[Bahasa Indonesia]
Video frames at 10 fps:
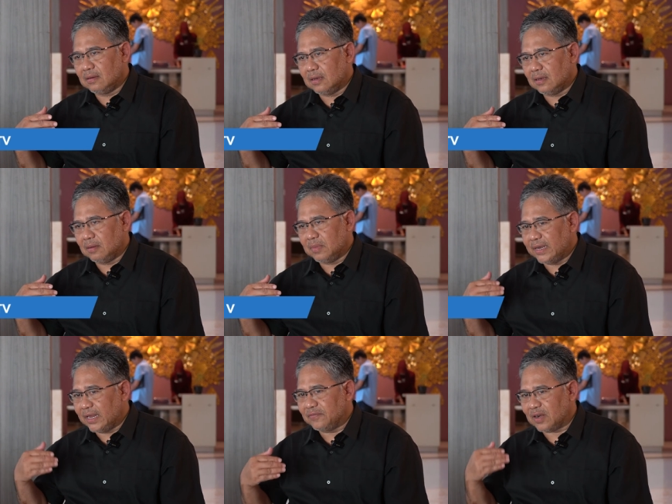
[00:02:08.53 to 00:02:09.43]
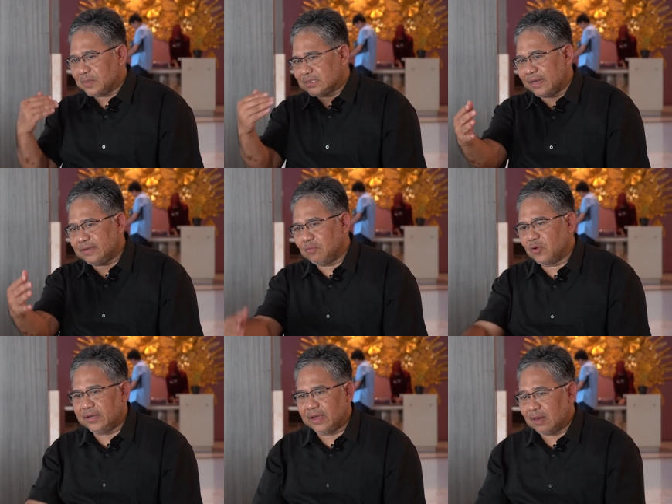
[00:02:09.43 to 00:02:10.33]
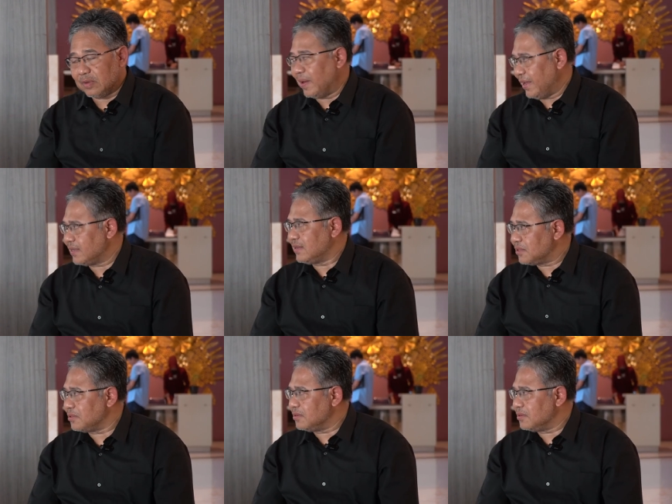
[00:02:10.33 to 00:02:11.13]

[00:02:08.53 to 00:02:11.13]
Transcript: uh, mendeliver pesannya mungkin dengan lebih baik gitu.